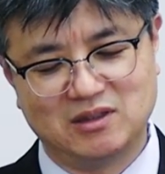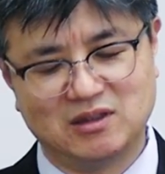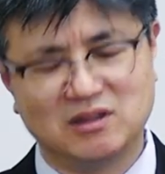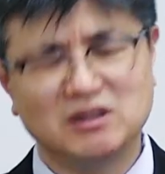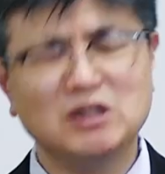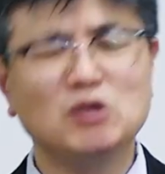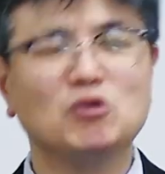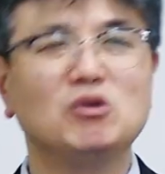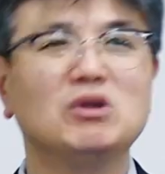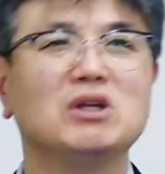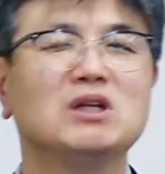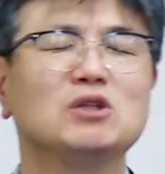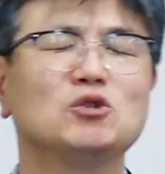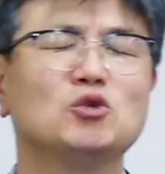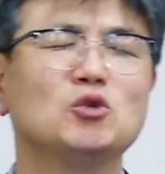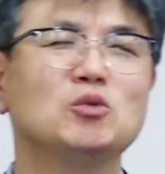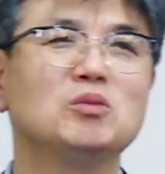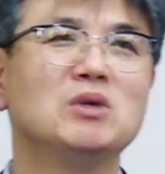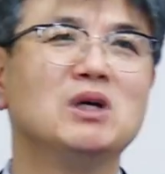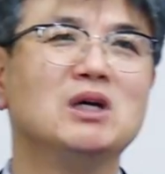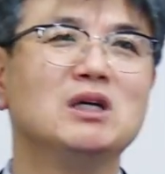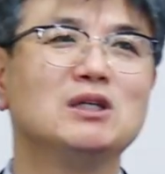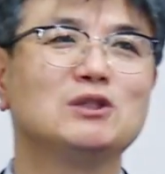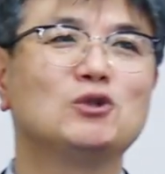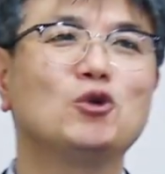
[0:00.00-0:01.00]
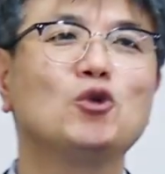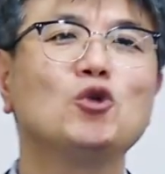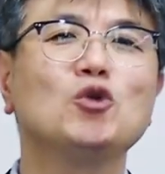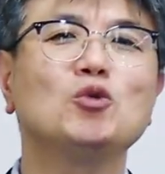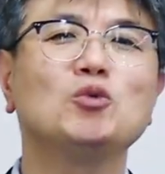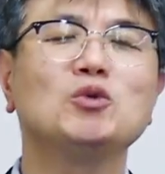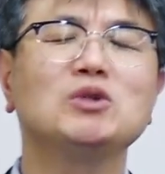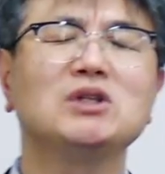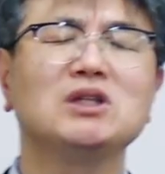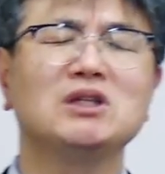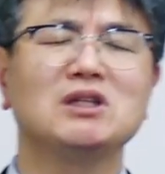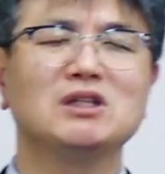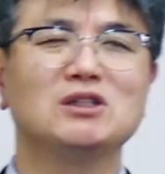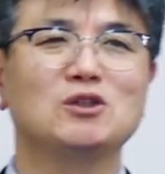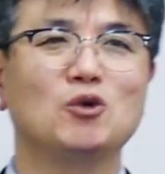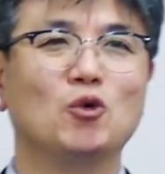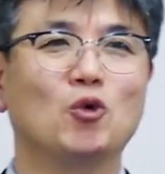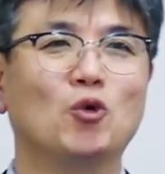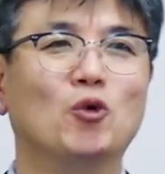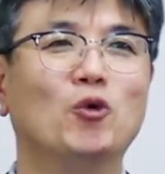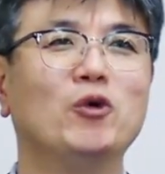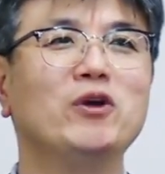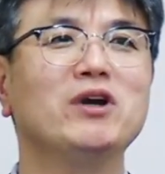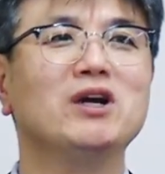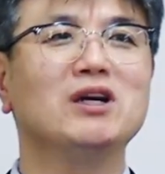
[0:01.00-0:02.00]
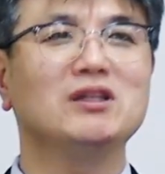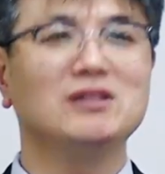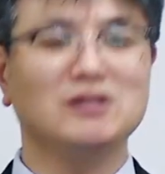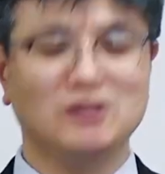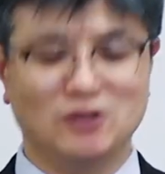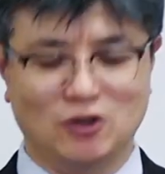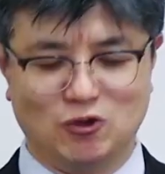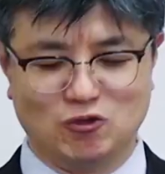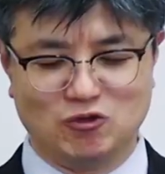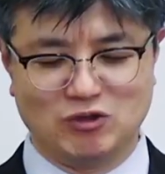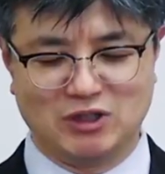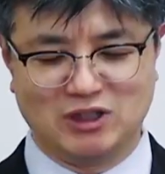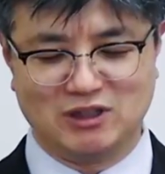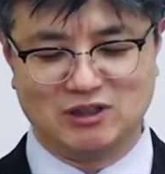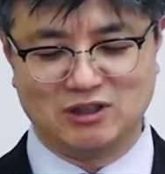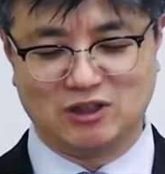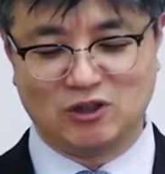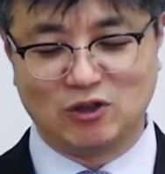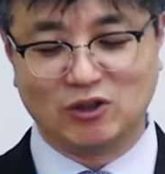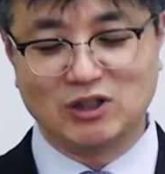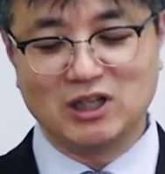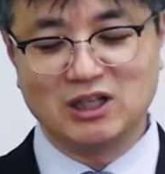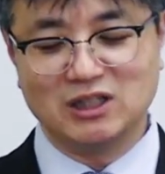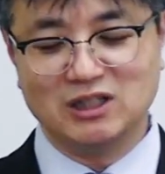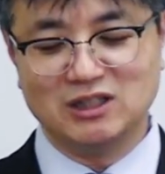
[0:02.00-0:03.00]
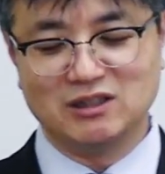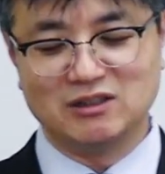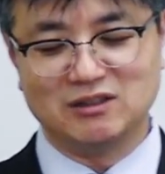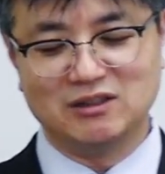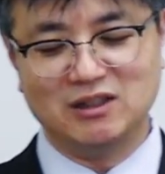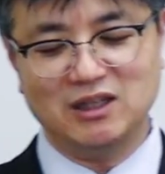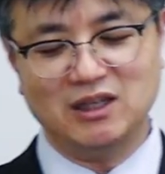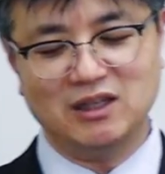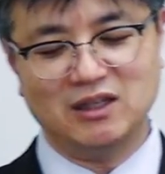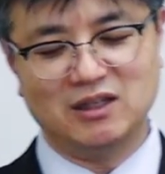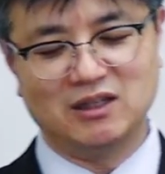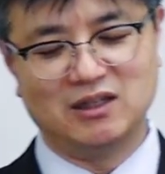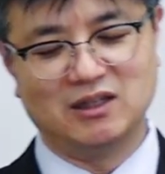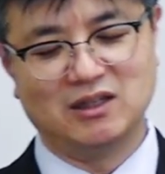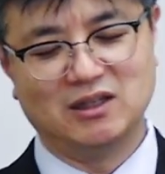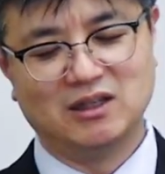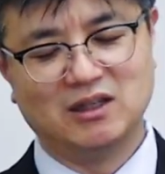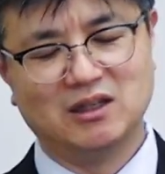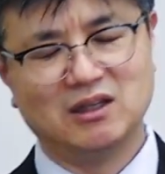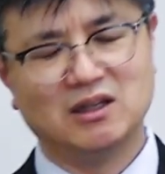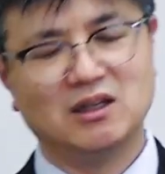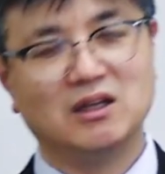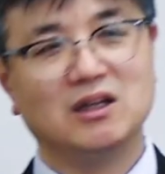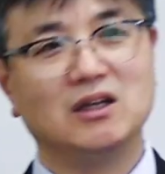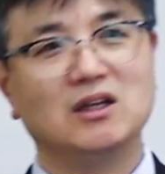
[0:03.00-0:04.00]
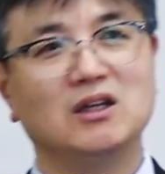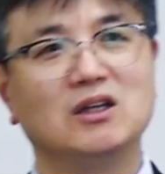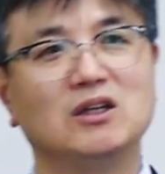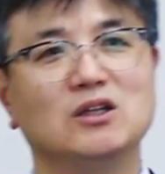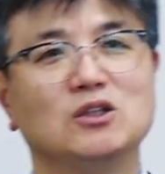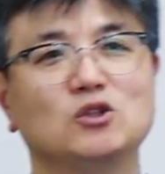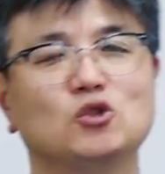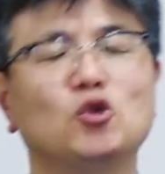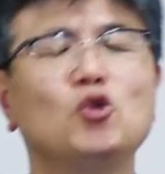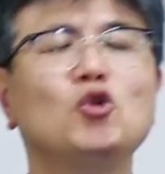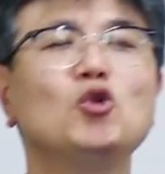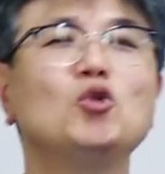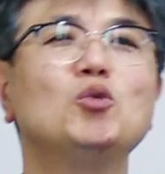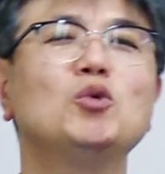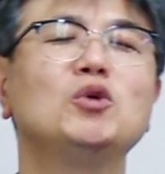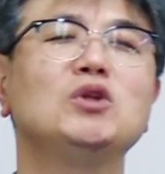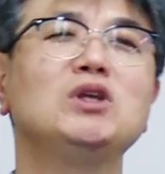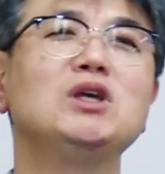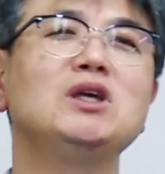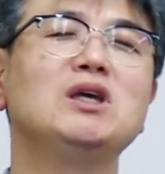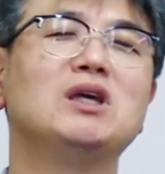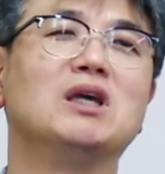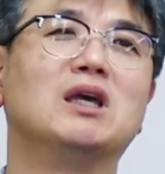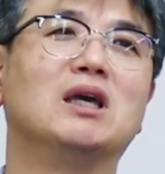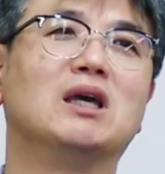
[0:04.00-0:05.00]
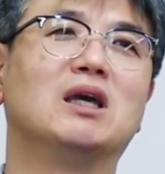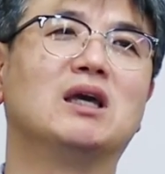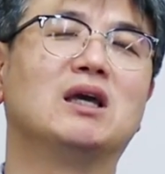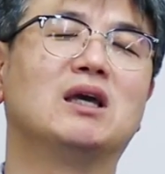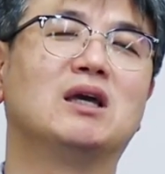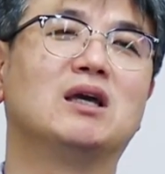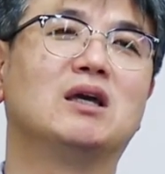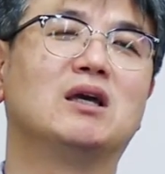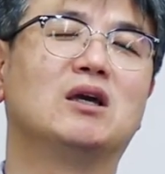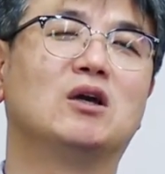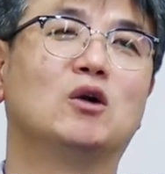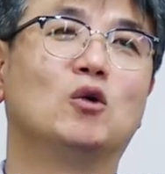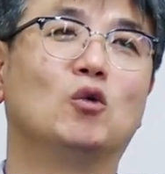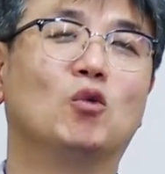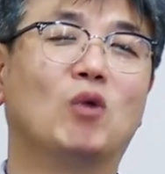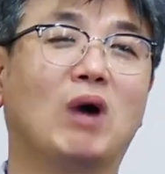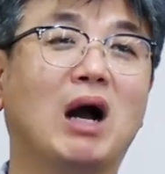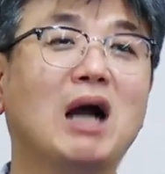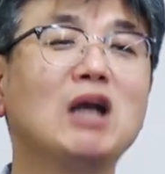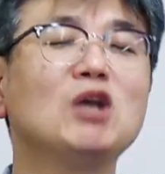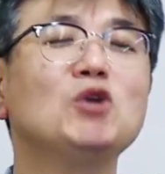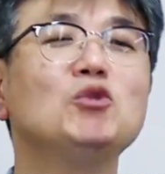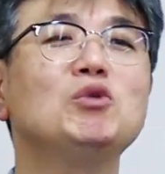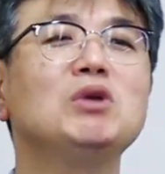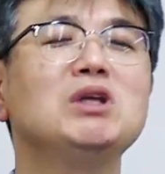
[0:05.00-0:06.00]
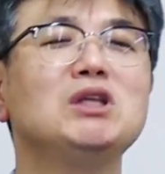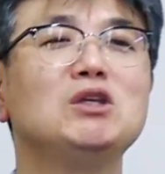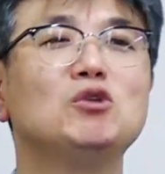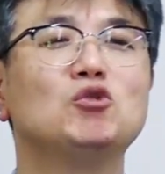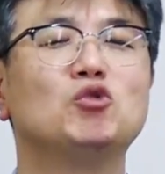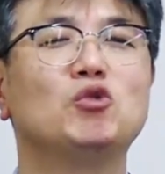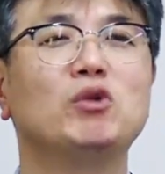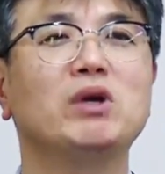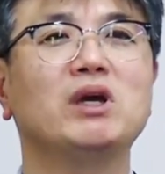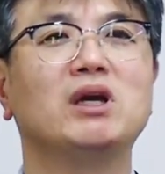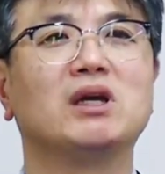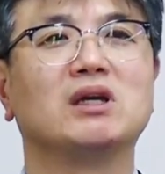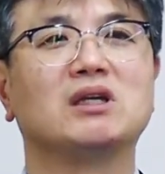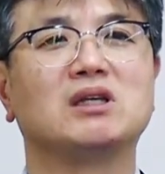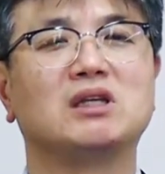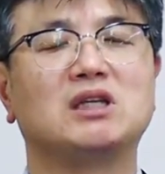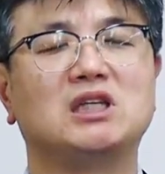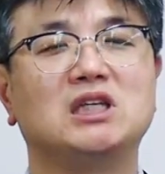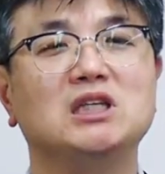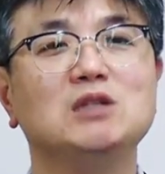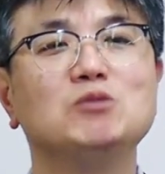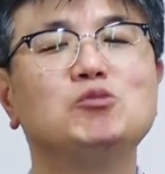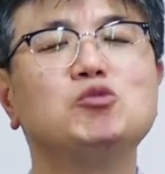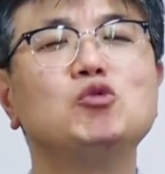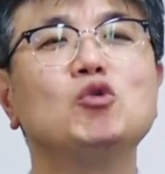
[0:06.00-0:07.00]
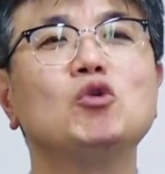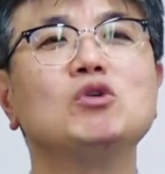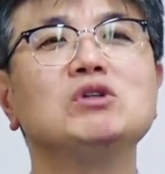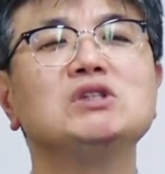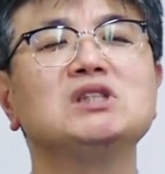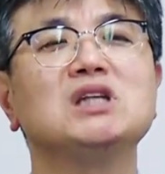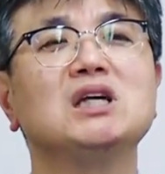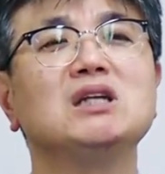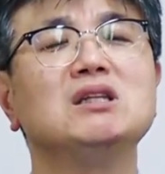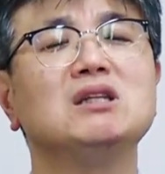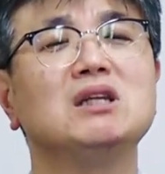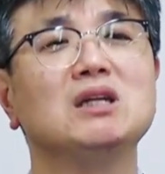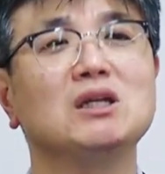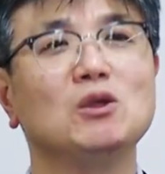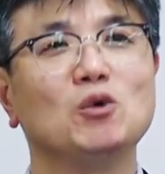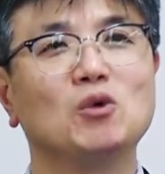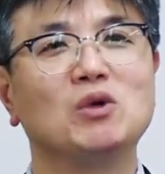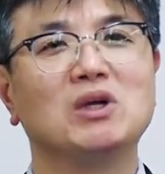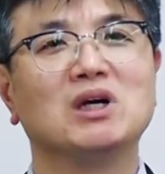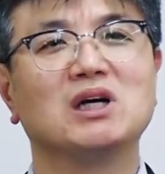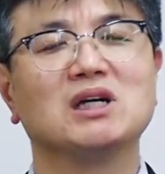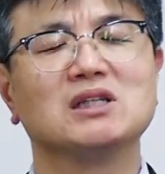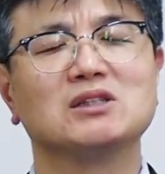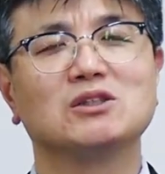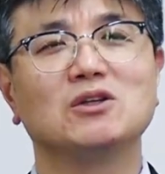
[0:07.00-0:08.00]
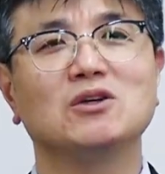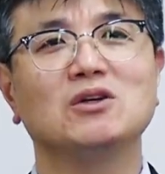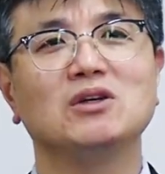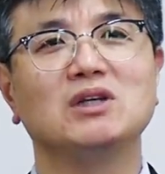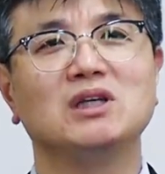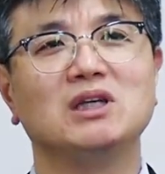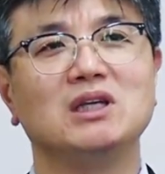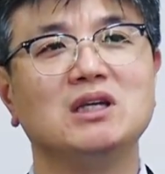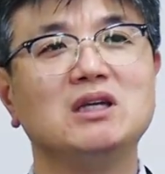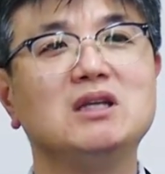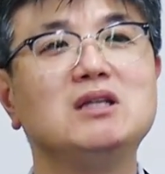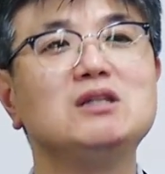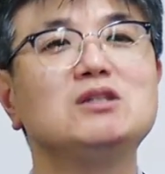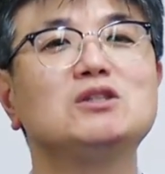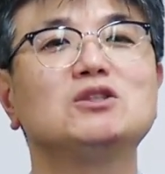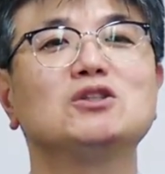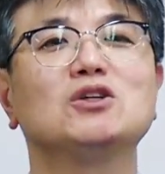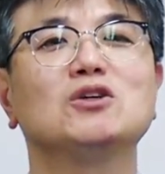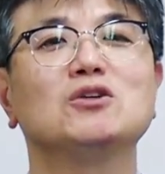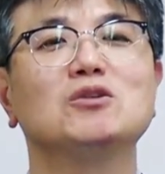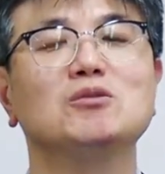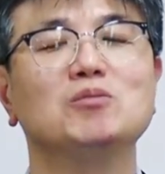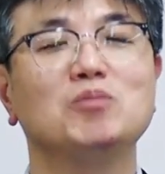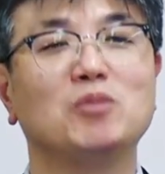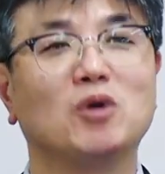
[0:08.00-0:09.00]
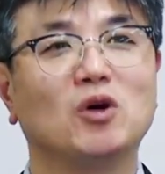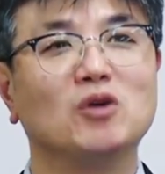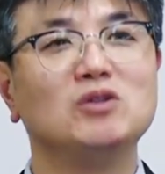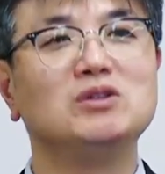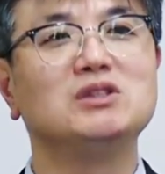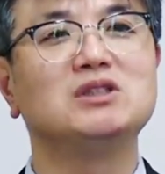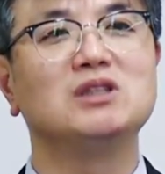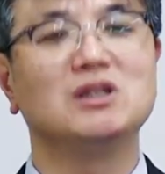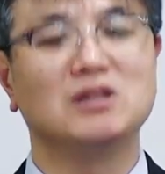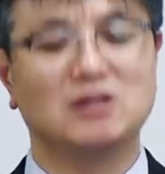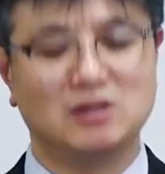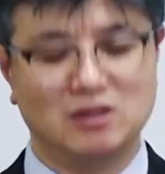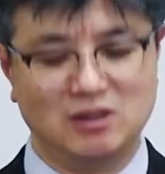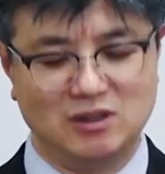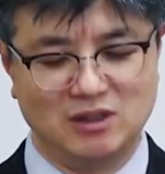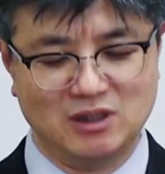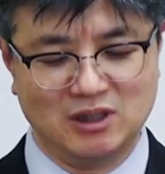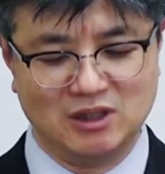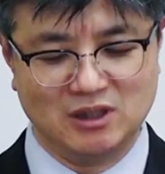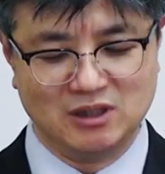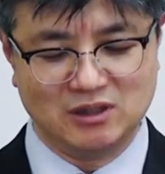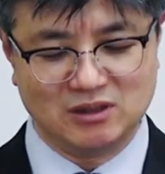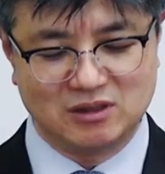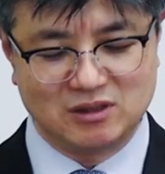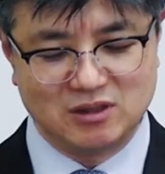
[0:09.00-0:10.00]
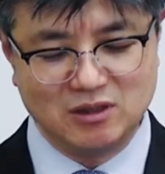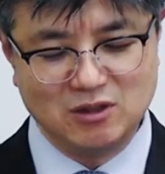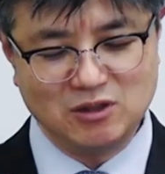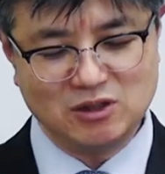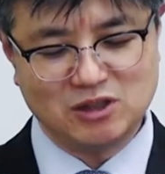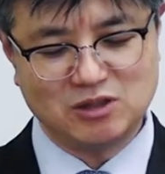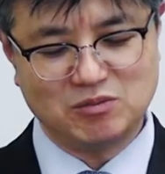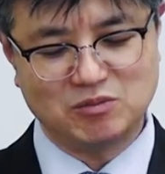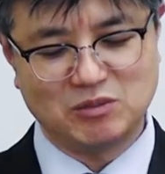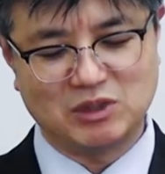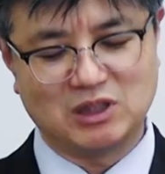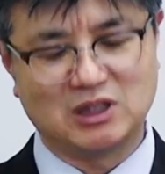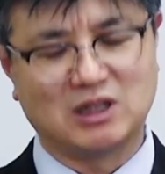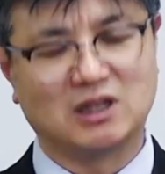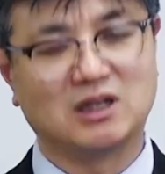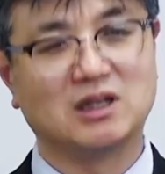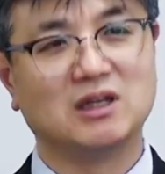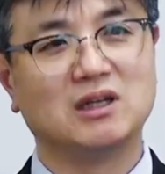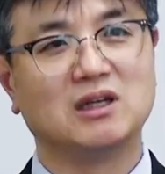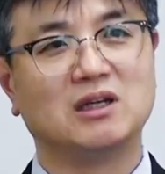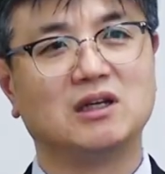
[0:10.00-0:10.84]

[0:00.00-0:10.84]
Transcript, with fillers: 근데 우리가 좀 솔로몬에 대해서 오해하는 경우가 경향이 있는데 솔로몬이 왕이 된 이후에 기부원 산당에 올라가서 일천 번제를 드렸습니다.